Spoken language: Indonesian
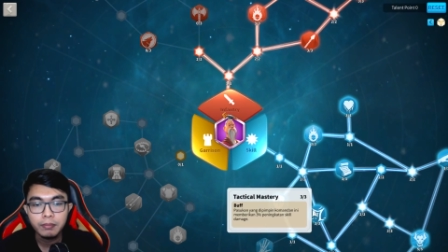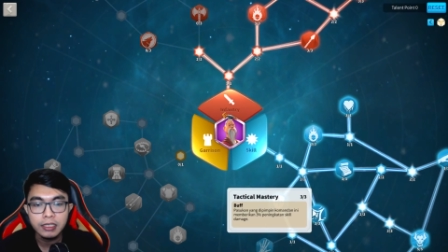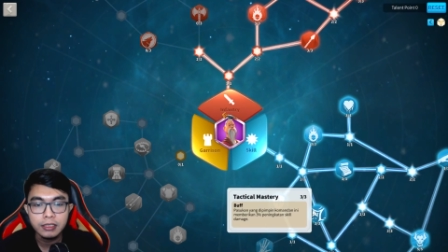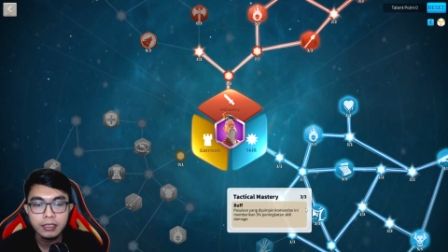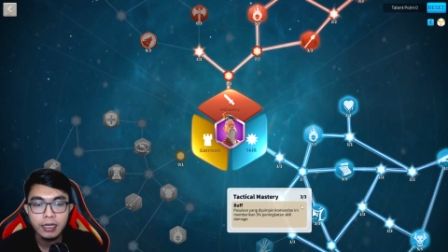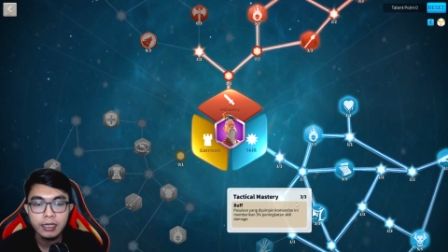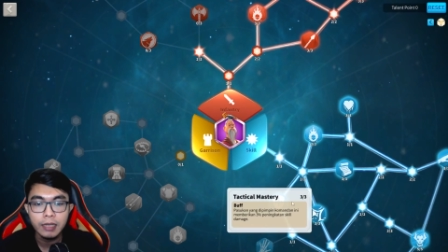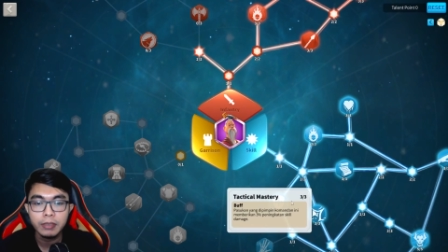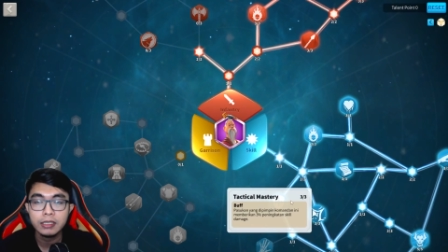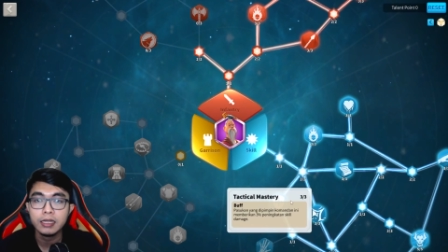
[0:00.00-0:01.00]
pastinya akan
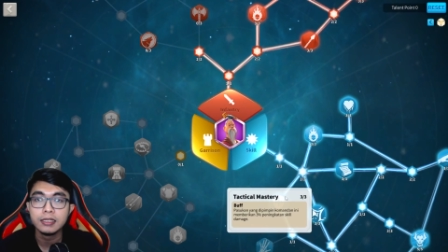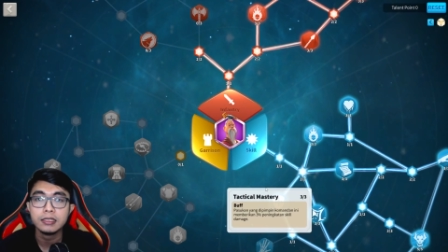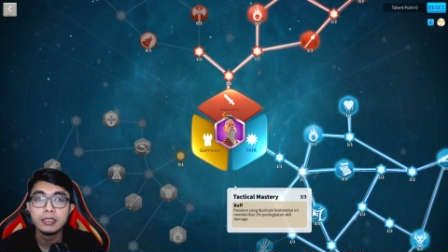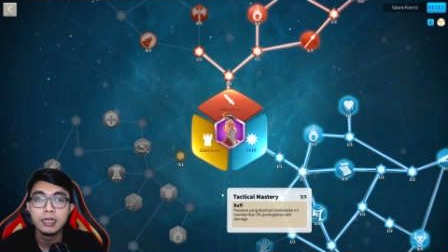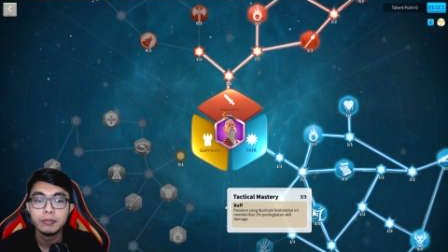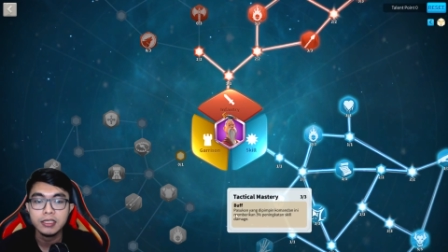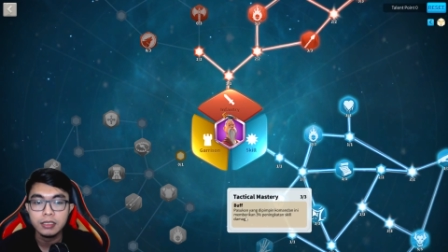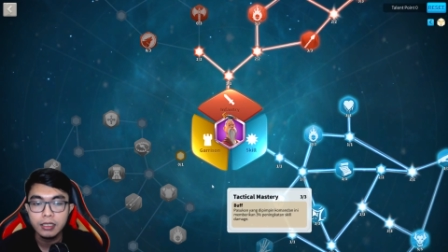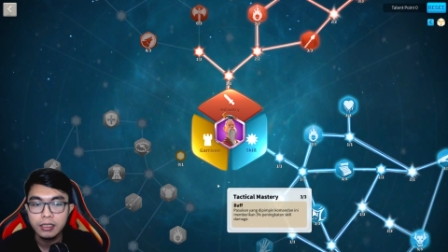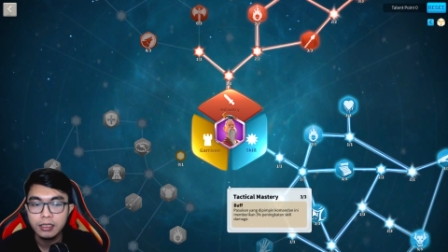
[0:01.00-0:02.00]
dapat yang tactical
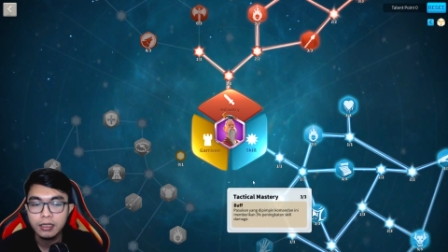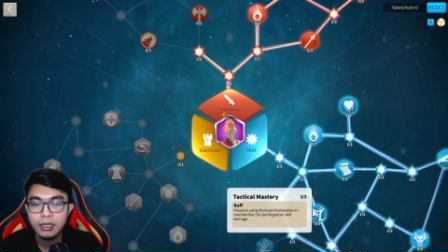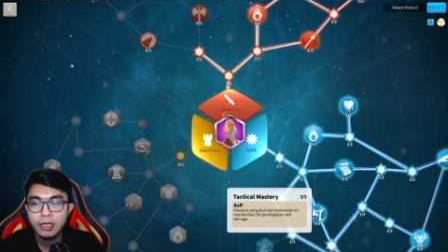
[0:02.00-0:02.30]
master ini.